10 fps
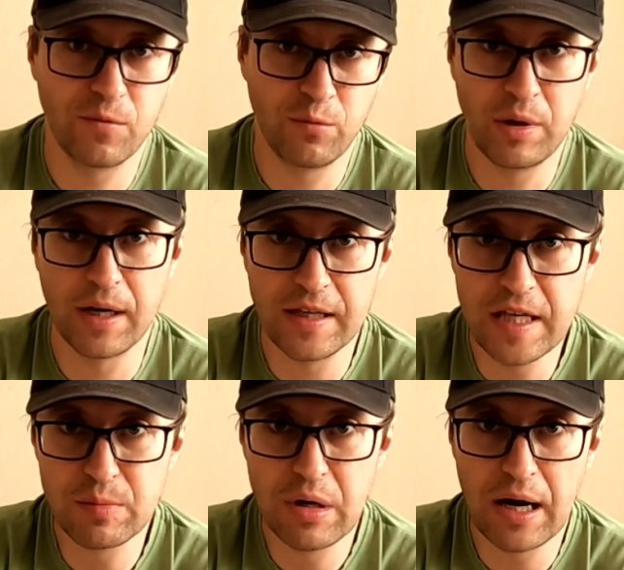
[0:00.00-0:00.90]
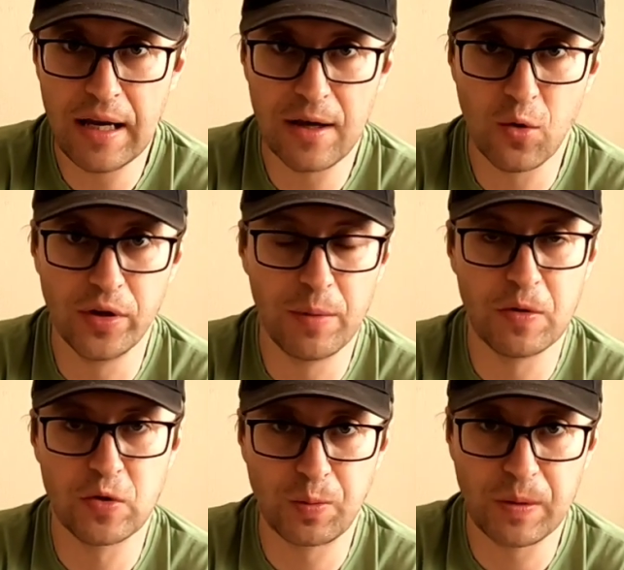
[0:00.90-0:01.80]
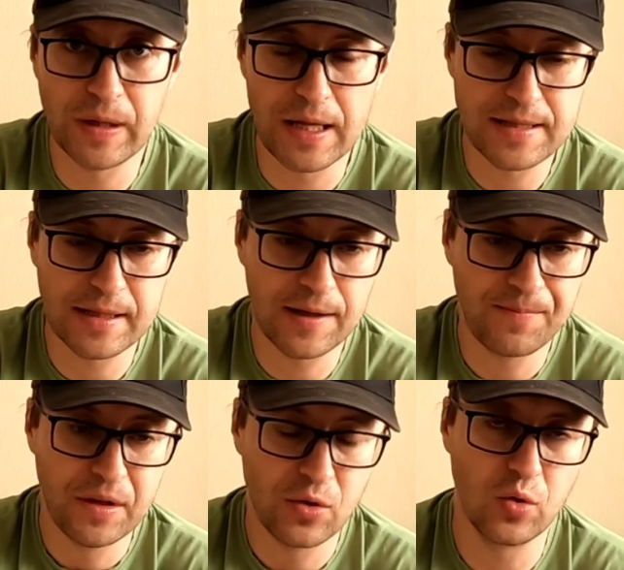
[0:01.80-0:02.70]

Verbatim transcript: механизмы а-ля Ronda 515,